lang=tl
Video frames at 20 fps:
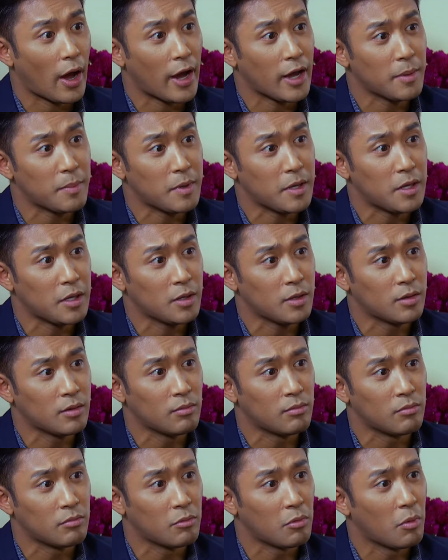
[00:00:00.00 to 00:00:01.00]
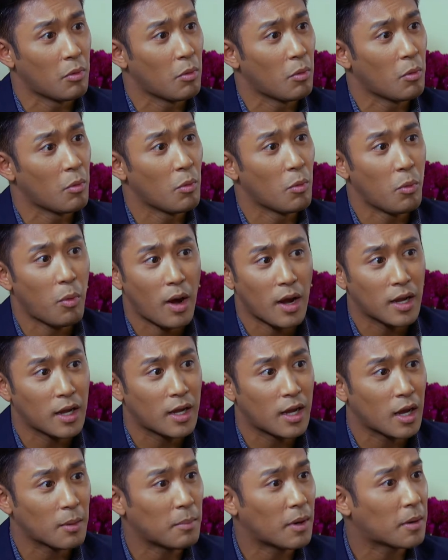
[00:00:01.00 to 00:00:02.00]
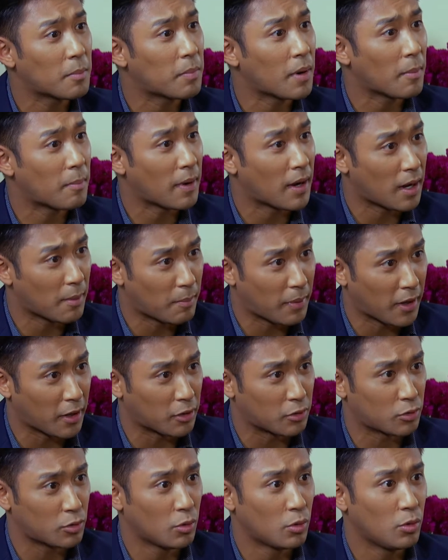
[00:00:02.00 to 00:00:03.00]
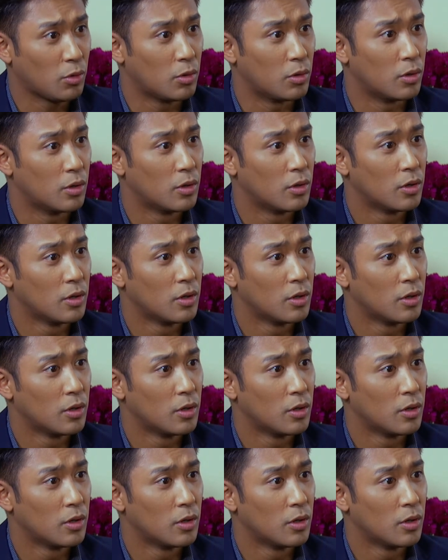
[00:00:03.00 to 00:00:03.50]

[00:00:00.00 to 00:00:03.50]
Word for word: I mean, wag ka magpapaapekto.